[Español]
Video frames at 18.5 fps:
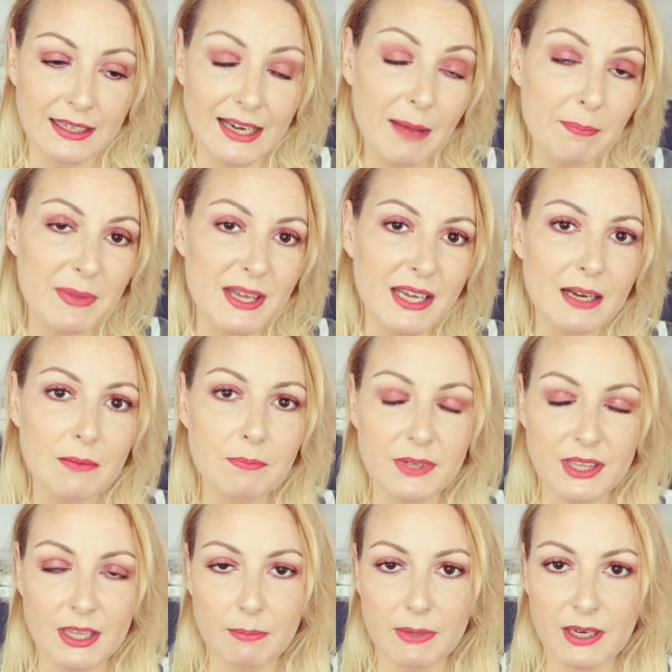la piel
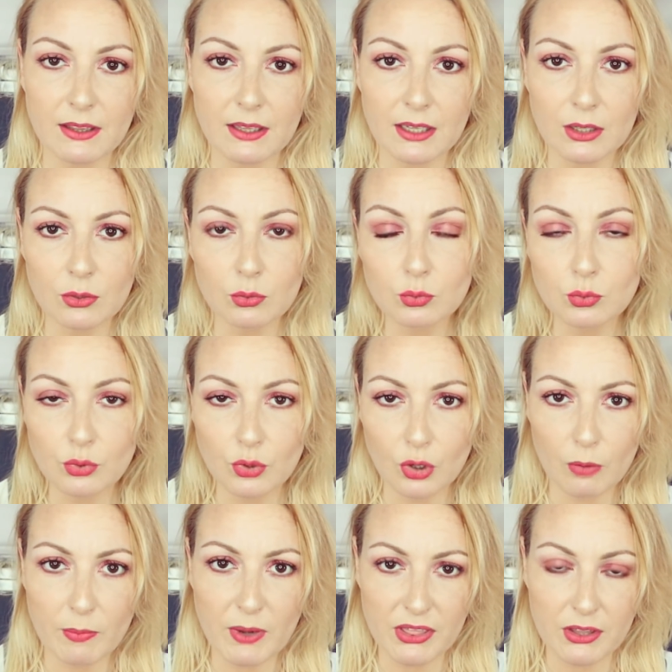empieza a perder
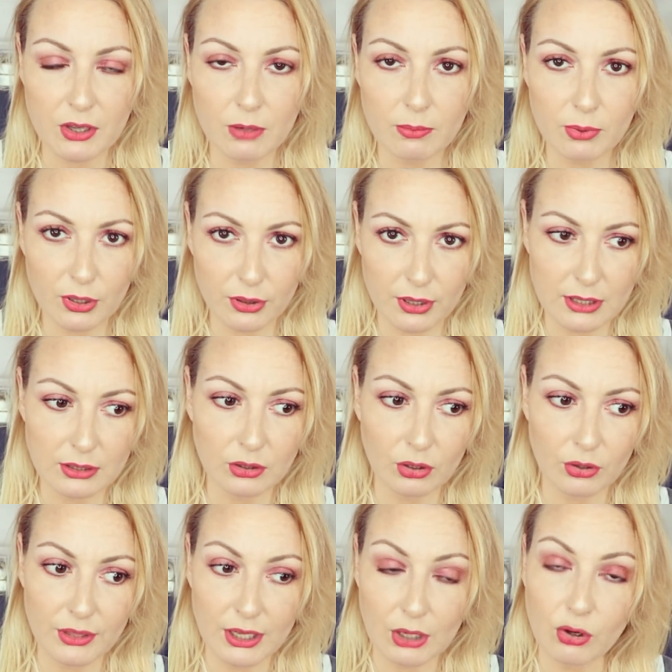un
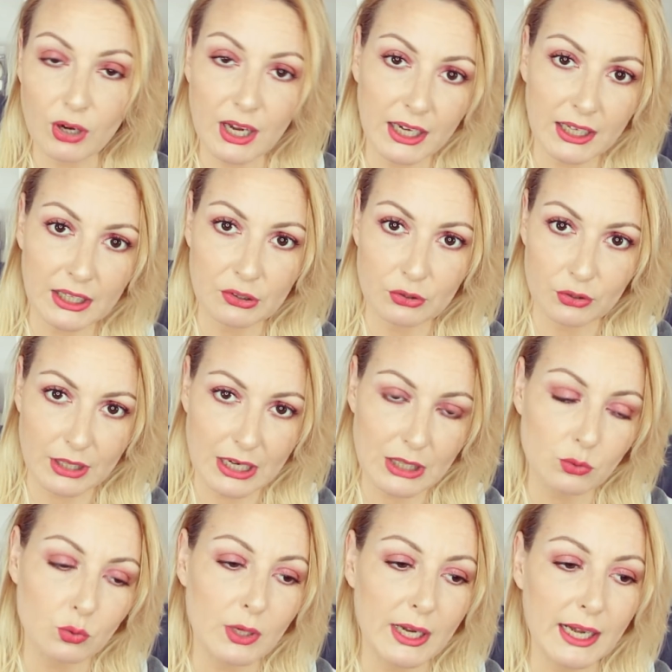1,5% de colágeno
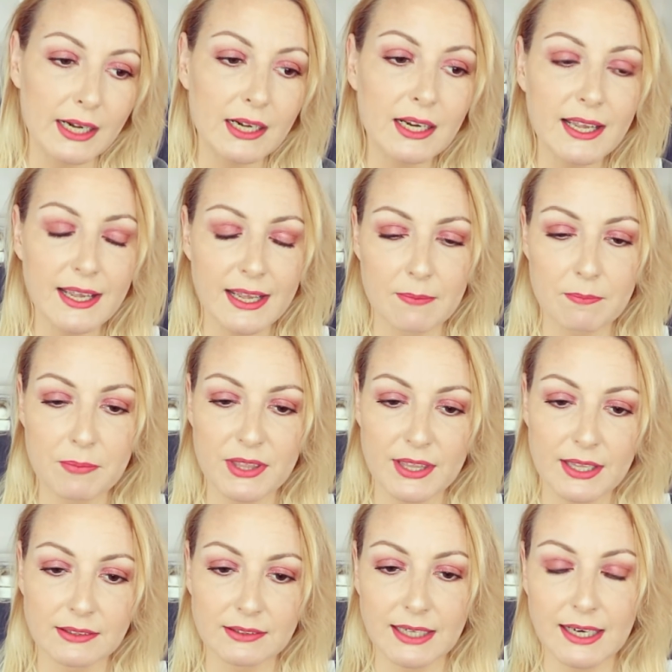natural,
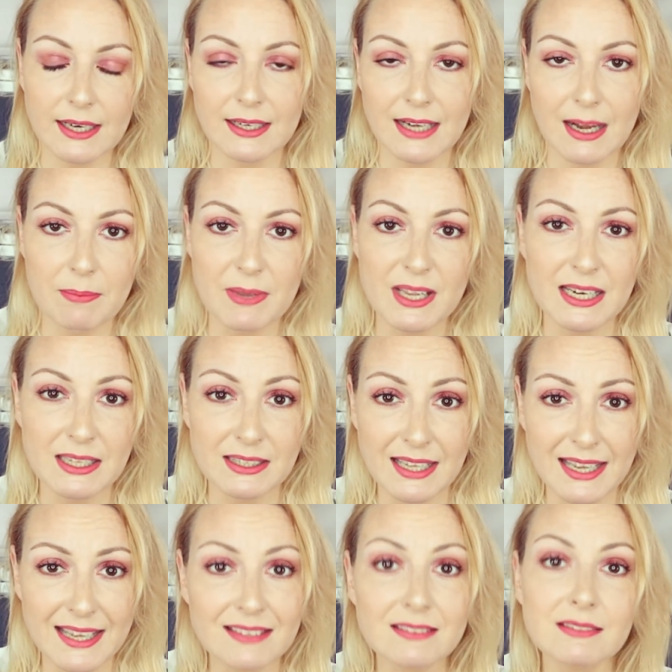empieza a entrar, la piel
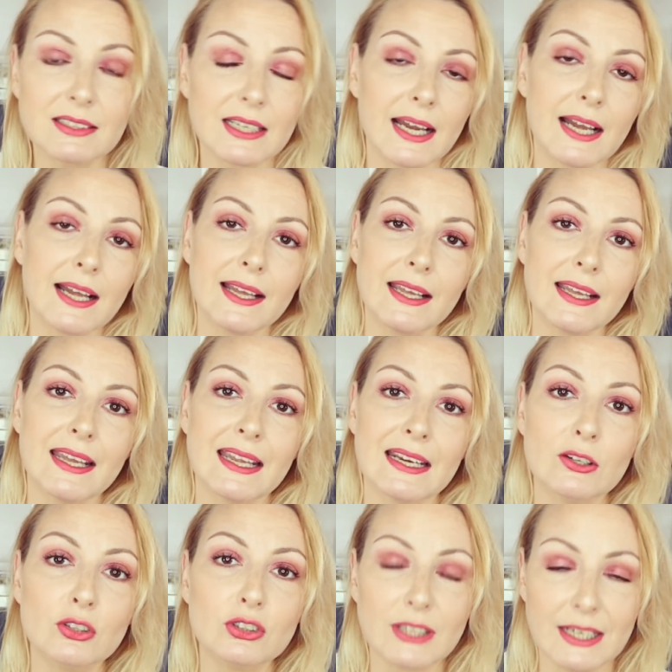en, entra
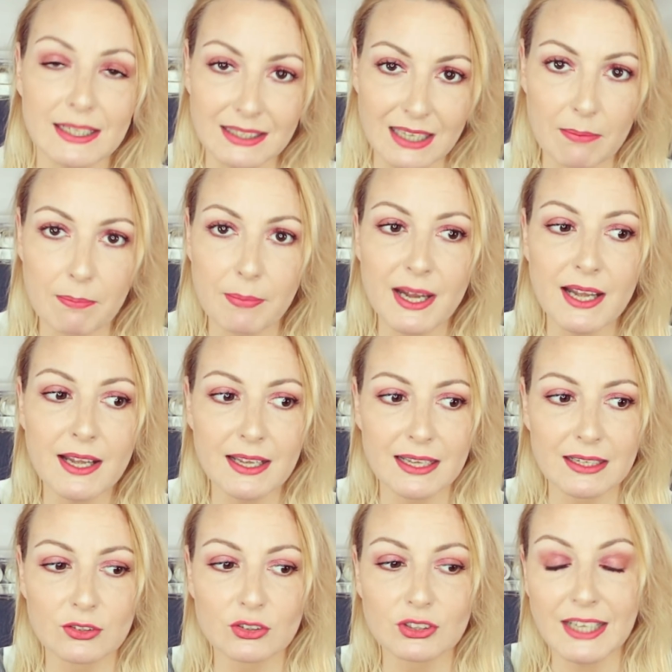en otra
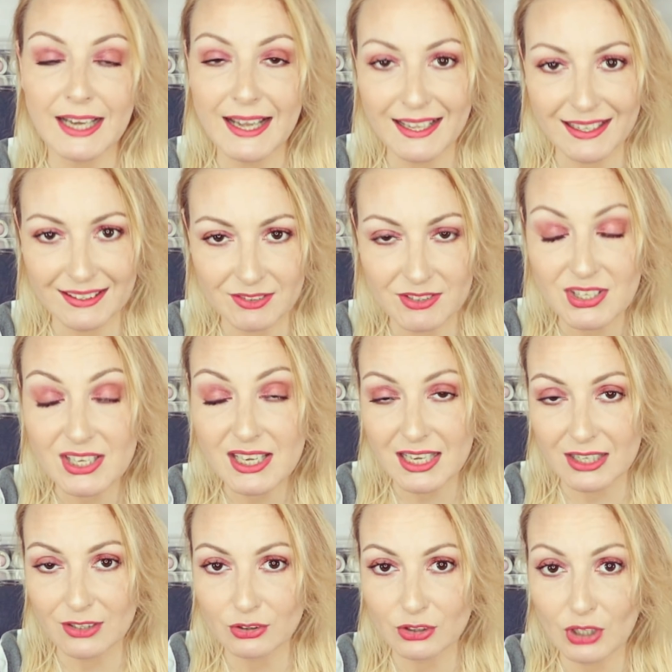etapa, en otra,
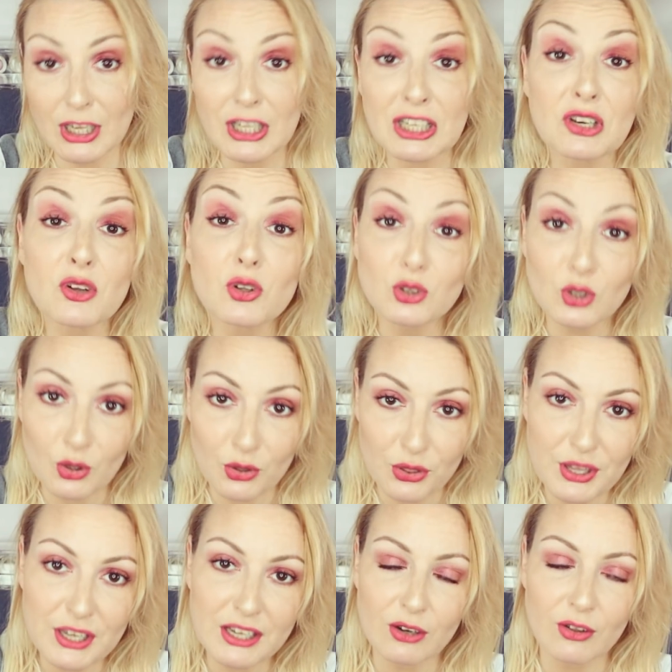sí, en
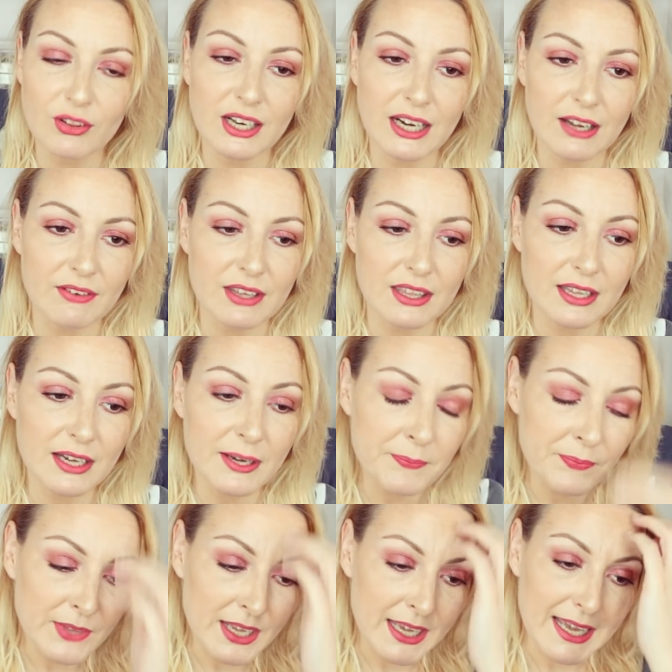otro ciclo de la
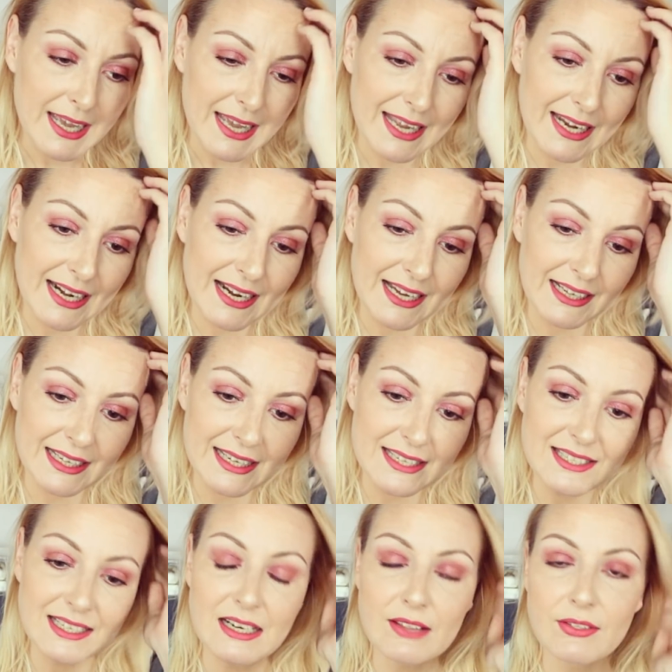vida, en la
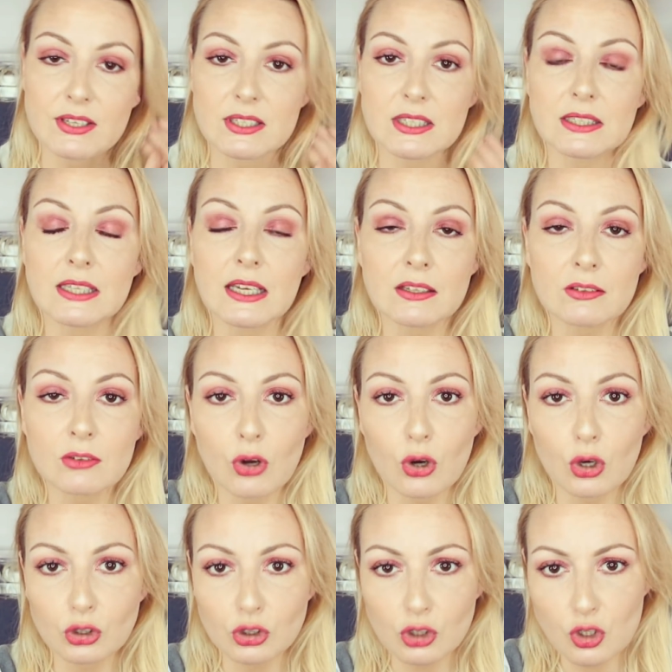que se
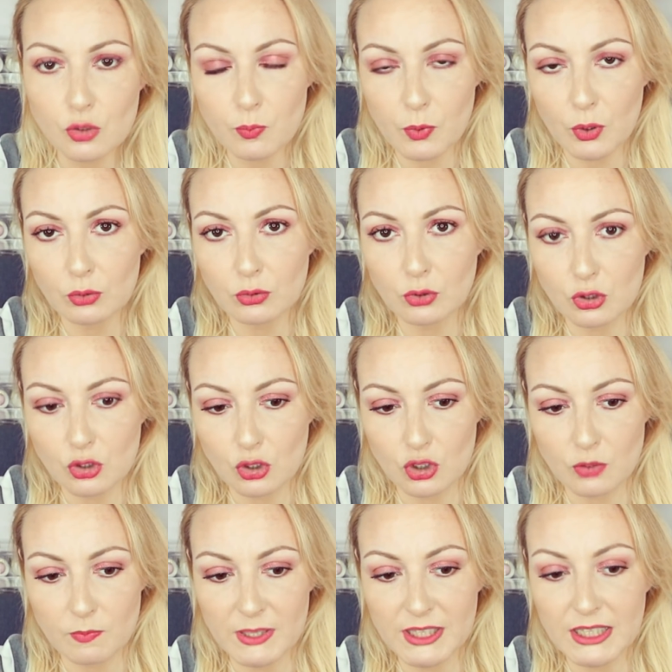necesitan otros productos
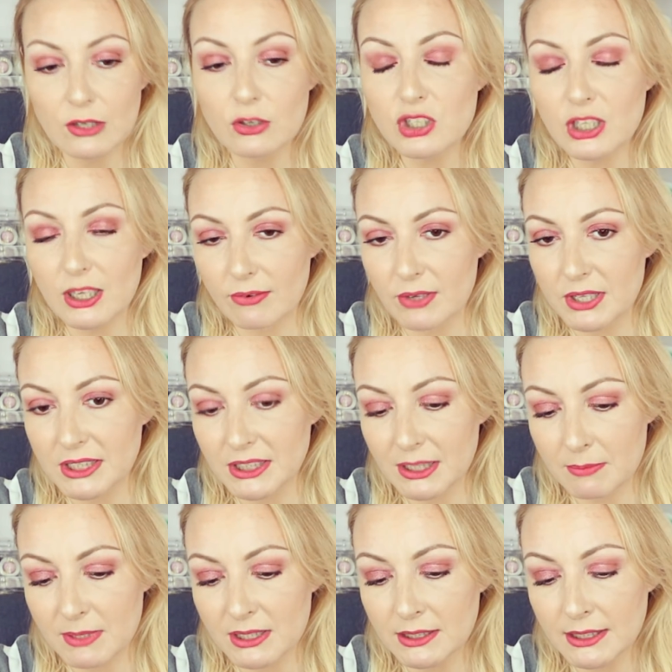cosméticos que
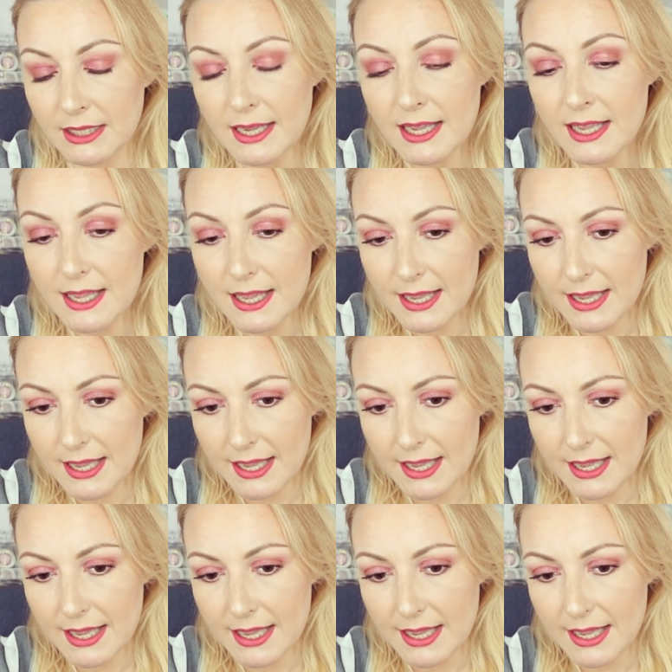evidentemente